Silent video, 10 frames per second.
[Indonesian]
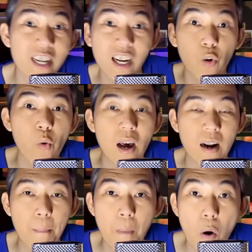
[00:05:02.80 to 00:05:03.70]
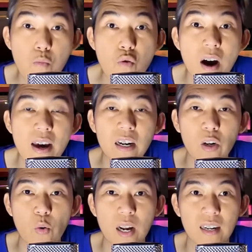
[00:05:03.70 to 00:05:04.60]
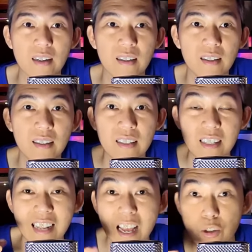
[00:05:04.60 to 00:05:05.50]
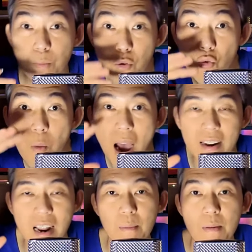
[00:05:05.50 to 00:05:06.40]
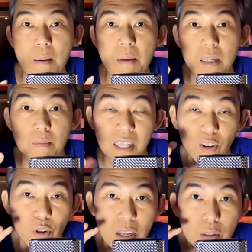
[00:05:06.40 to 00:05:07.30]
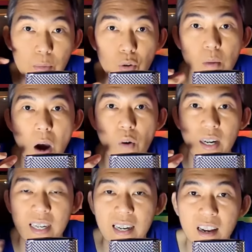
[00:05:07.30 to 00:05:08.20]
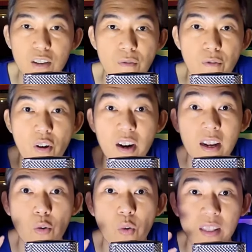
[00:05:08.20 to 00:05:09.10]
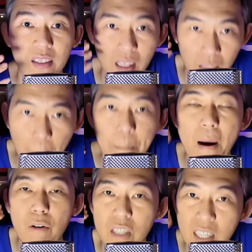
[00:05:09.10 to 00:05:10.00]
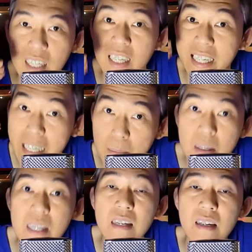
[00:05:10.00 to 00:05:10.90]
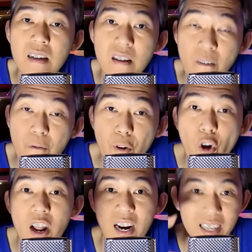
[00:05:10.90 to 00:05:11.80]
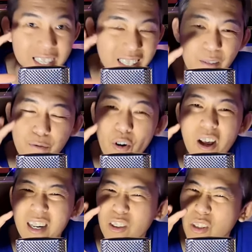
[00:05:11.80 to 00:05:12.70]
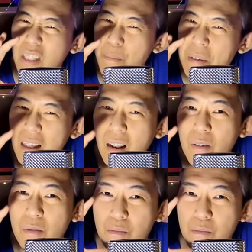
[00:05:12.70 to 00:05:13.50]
keluar, bau bunganya keluar. Jadi langsung berubah dalam 15 menit itu langsung berubah wanginya, langsung floralnya kuat. Tetap powdery, creamy, floral. Ini floral itu tipikal